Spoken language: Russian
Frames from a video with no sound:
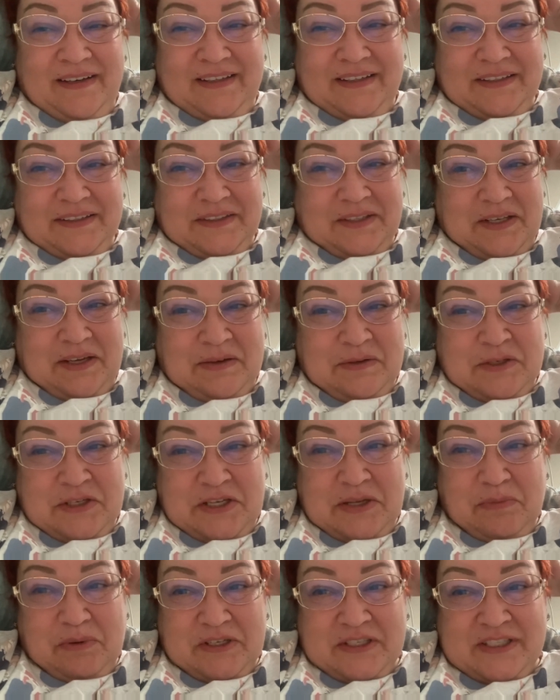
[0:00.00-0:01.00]
Да я вообще
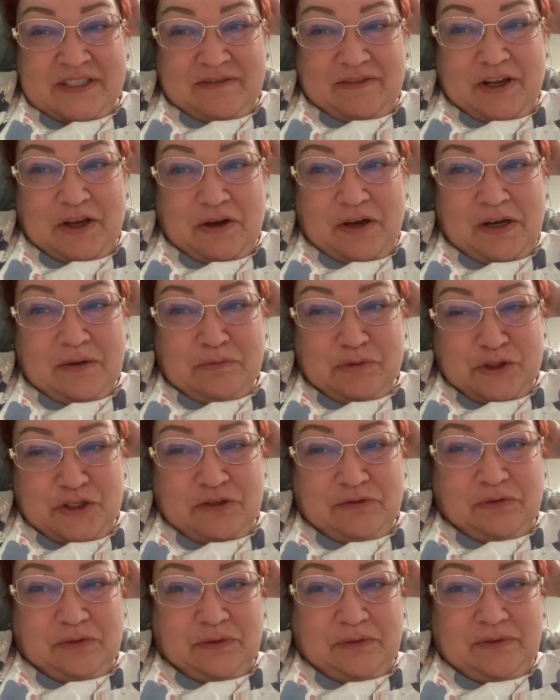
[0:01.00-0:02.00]
не представляю, как
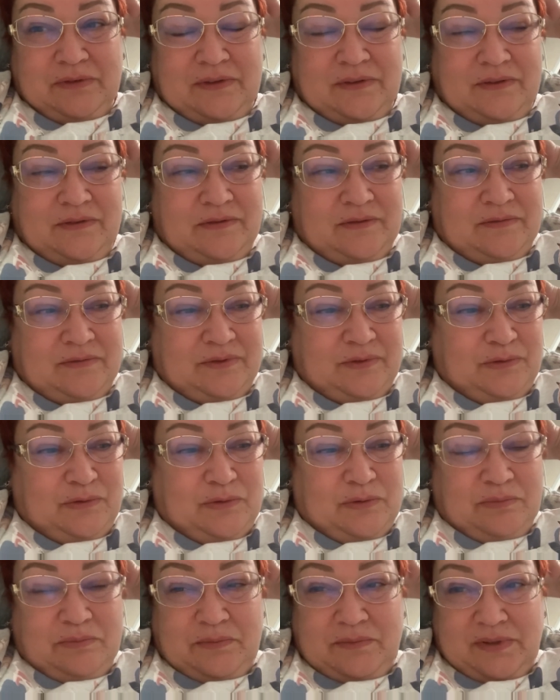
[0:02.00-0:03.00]
можно ну,